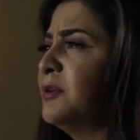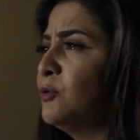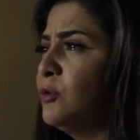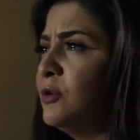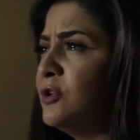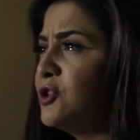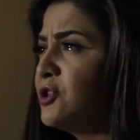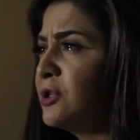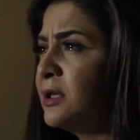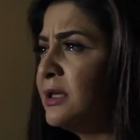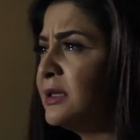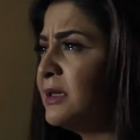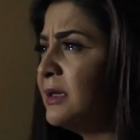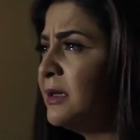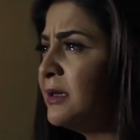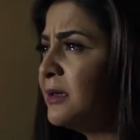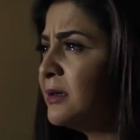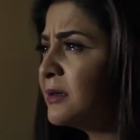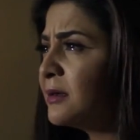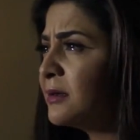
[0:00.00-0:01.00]
تقولش كده
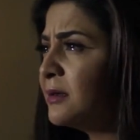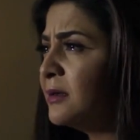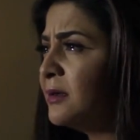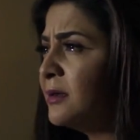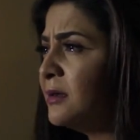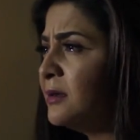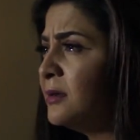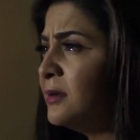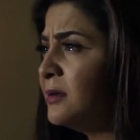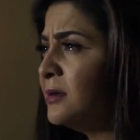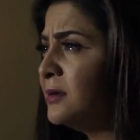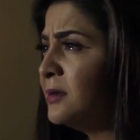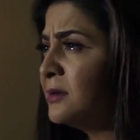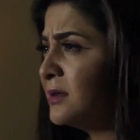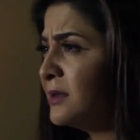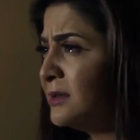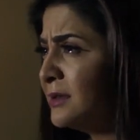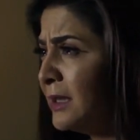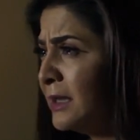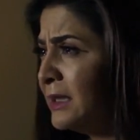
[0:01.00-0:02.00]

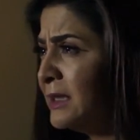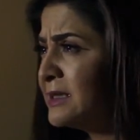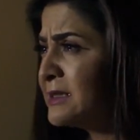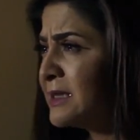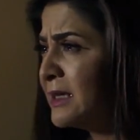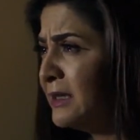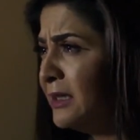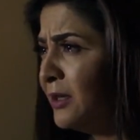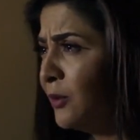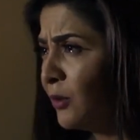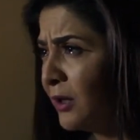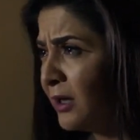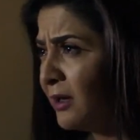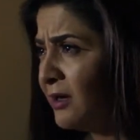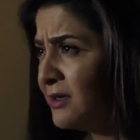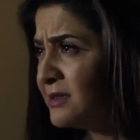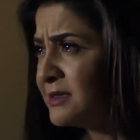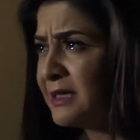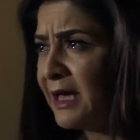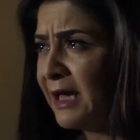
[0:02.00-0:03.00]
اتقطع لساني لو كان
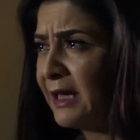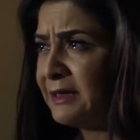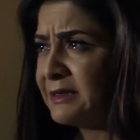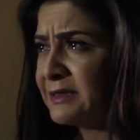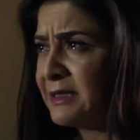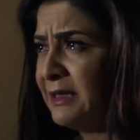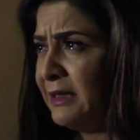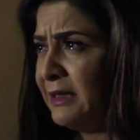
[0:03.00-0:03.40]
قصدي حاجه زي